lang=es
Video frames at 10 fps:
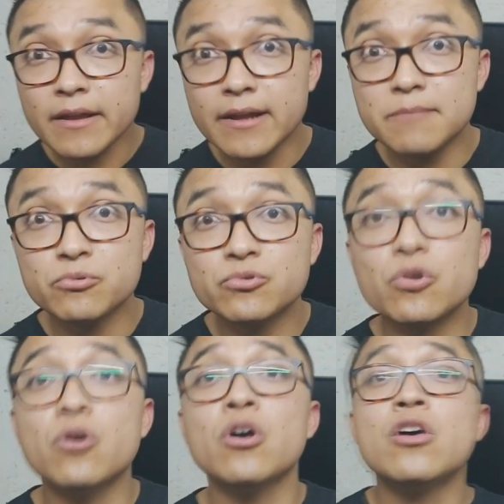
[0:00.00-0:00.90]
el
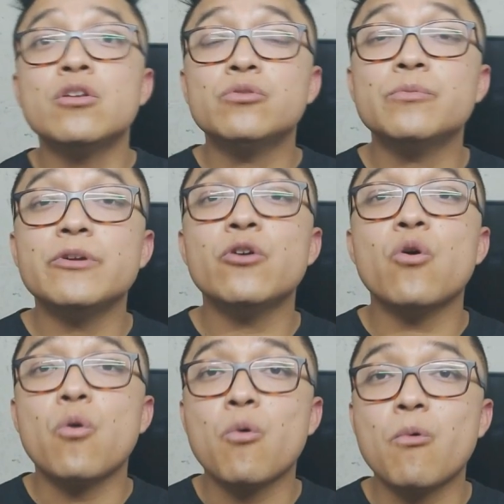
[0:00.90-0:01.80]
punto
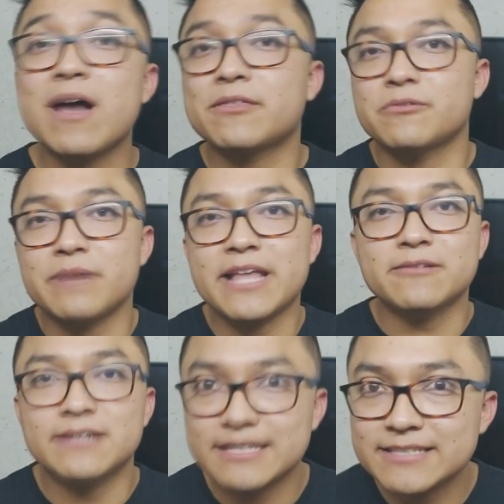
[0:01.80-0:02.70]
número 4. Bueno,
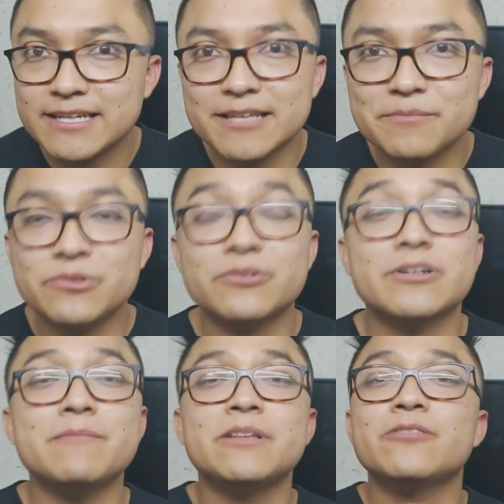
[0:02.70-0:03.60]
el siguiente punto,
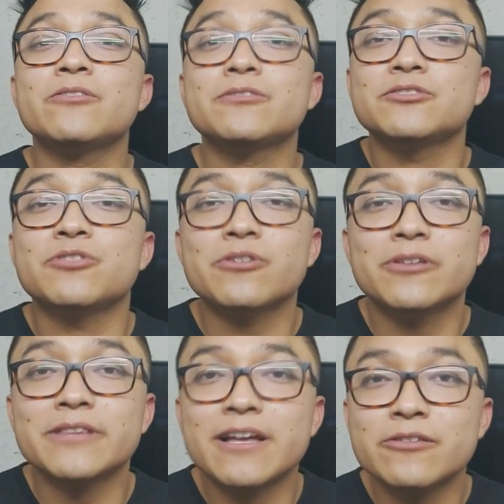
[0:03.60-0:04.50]
realmente no los estoy
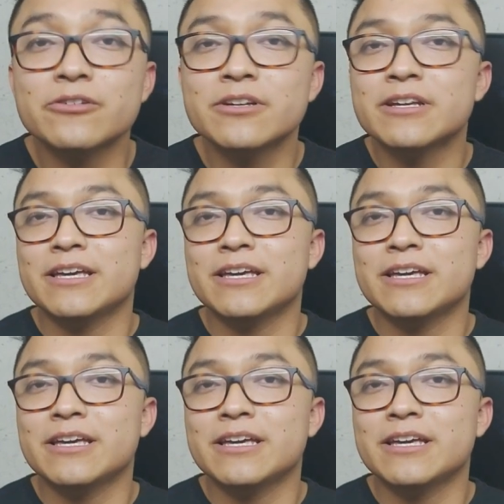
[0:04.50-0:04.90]
contando.